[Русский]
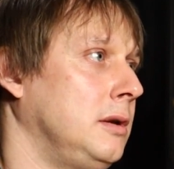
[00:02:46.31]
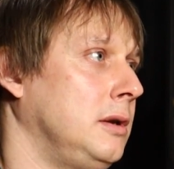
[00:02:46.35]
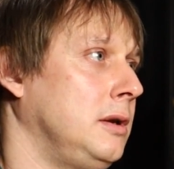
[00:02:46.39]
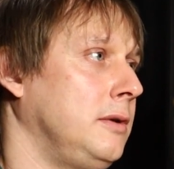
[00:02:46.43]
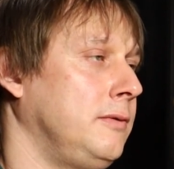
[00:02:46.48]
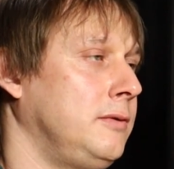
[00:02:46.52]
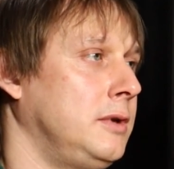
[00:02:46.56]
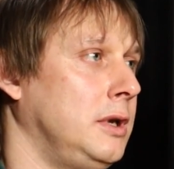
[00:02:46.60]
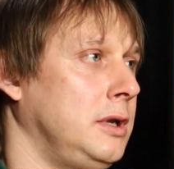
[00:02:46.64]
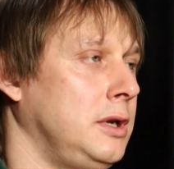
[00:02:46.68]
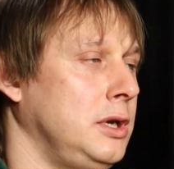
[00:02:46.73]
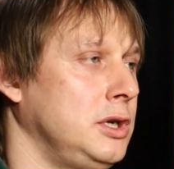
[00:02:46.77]

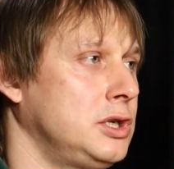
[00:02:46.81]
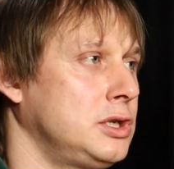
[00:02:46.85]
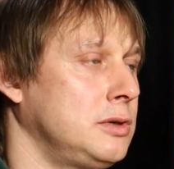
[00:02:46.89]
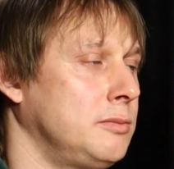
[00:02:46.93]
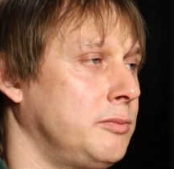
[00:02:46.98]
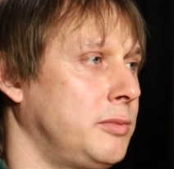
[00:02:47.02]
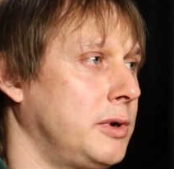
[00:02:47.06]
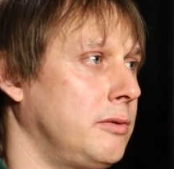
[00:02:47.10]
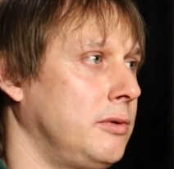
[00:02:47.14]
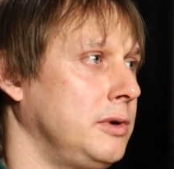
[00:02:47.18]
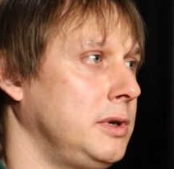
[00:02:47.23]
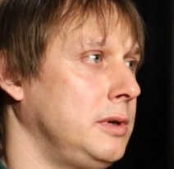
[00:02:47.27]
И в
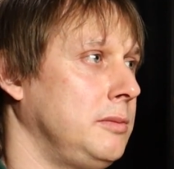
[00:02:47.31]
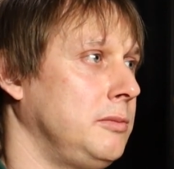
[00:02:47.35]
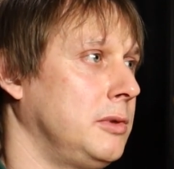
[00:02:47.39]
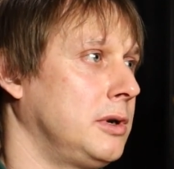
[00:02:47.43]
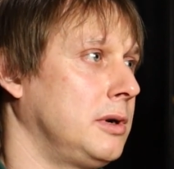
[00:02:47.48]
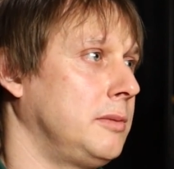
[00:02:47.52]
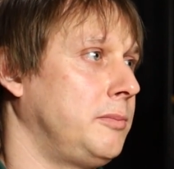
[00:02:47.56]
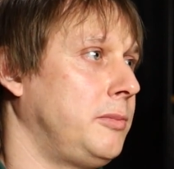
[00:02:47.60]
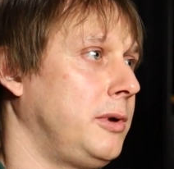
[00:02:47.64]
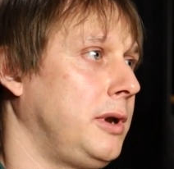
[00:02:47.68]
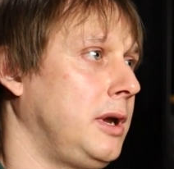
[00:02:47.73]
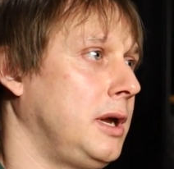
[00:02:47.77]
дальнейшем проводим
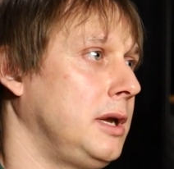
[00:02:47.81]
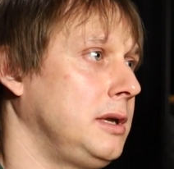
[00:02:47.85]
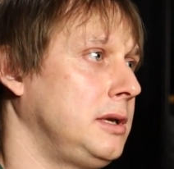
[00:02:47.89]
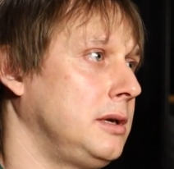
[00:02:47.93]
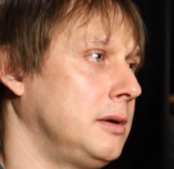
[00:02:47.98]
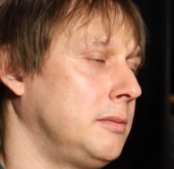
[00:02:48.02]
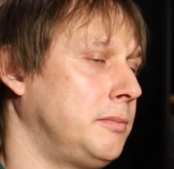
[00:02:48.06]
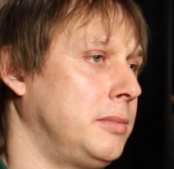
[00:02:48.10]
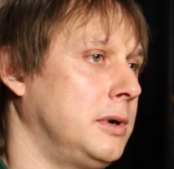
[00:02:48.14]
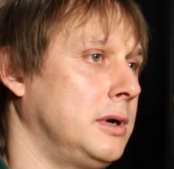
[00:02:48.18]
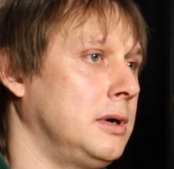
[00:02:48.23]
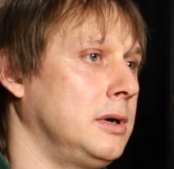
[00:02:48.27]

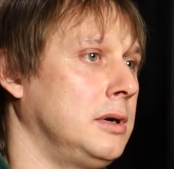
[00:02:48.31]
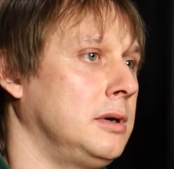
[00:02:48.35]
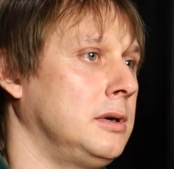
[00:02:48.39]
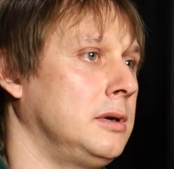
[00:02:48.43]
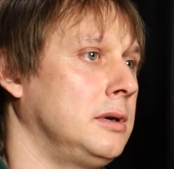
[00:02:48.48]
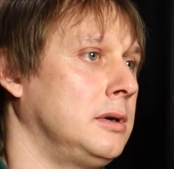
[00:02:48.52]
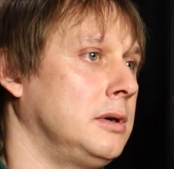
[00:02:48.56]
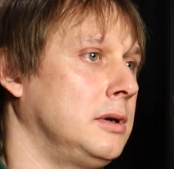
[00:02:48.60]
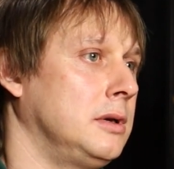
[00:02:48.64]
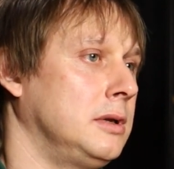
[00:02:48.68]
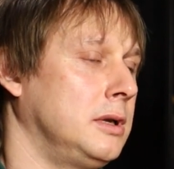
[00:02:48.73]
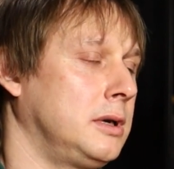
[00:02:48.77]
мероприятия
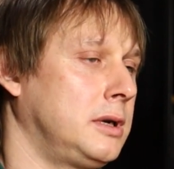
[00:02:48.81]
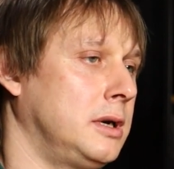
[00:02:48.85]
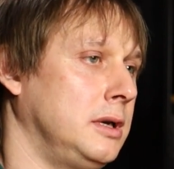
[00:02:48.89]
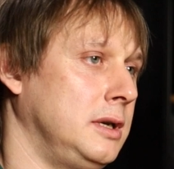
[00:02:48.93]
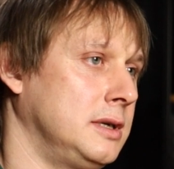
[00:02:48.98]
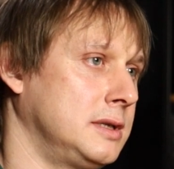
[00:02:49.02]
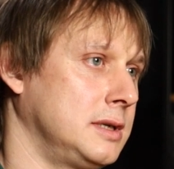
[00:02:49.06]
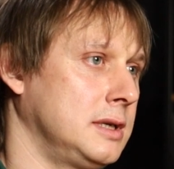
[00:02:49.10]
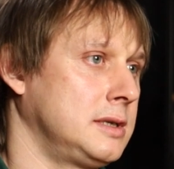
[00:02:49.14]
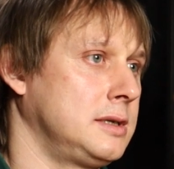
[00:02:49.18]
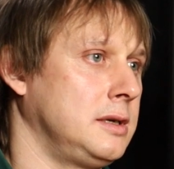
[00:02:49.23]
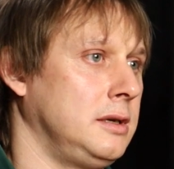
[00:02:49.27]
по
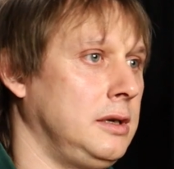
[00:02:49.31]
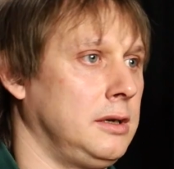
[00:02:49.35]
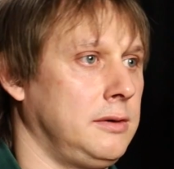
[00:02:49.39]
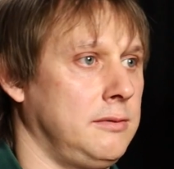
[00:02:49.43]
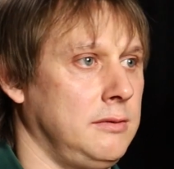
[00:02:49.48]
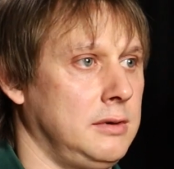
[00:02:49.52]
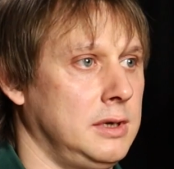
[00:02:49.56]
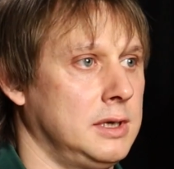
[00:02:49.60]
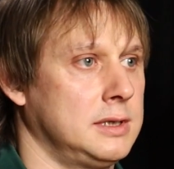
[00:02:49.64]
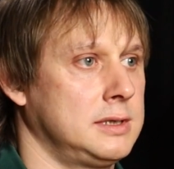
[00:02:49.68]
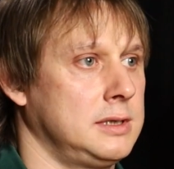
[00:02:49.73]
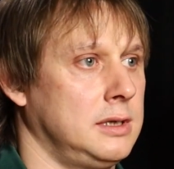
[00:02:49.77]
локализации и
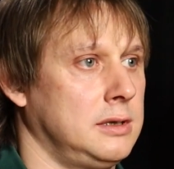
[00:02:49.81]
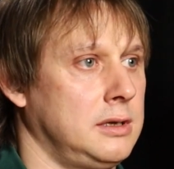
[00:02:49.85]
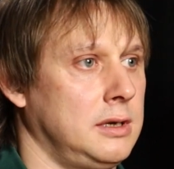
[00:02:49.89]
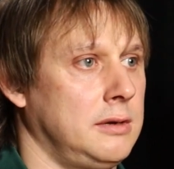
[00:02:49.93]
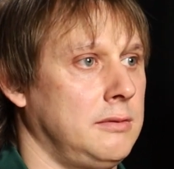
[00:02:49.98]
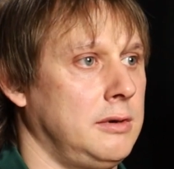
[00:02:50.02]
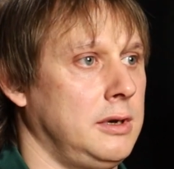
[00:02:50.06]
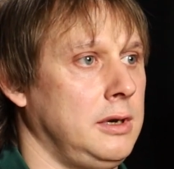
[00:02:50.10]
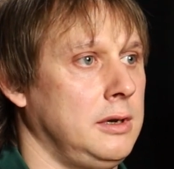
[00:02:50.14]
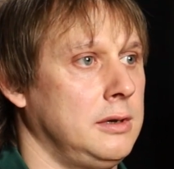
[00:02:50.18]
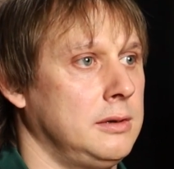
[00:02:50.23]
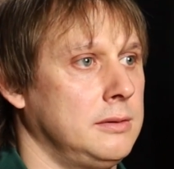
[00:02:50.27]
ликвидации этой
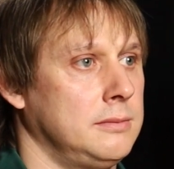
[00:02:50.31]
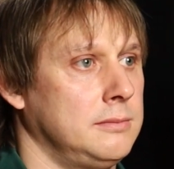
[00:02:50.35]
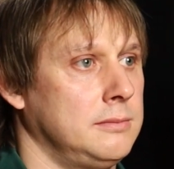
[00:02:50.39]
аварии.